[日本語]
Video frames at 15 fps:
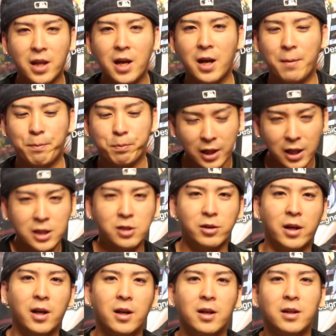で、新し
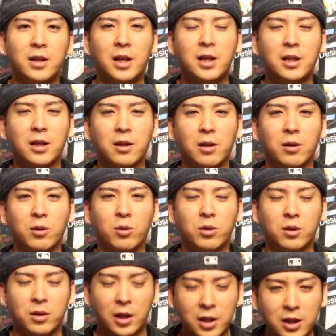くね、できてた、
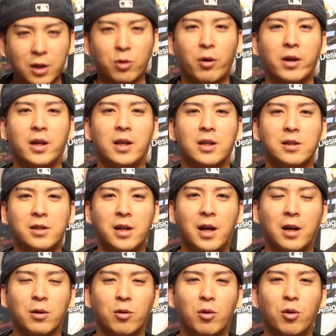できたとはいえです
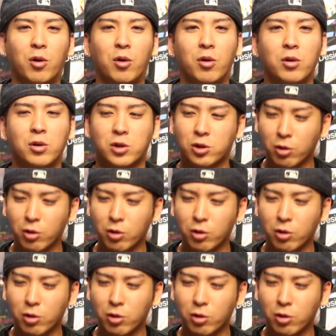ね、あの、